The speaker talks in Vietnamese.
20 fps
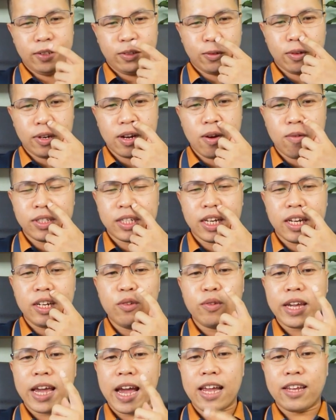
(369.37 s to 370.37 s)
chúng ta không sở
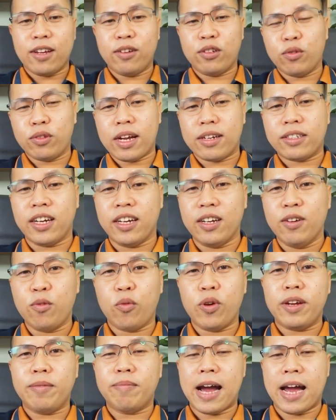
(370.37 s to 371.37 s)
hữu nhà nhưng chúng ta sở
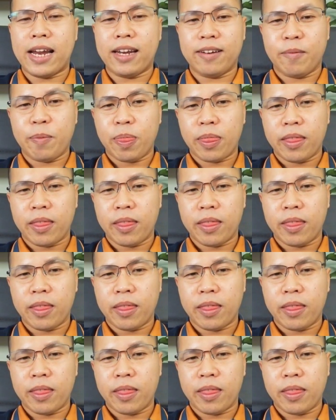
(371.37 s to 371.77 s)
hữu quyền bán.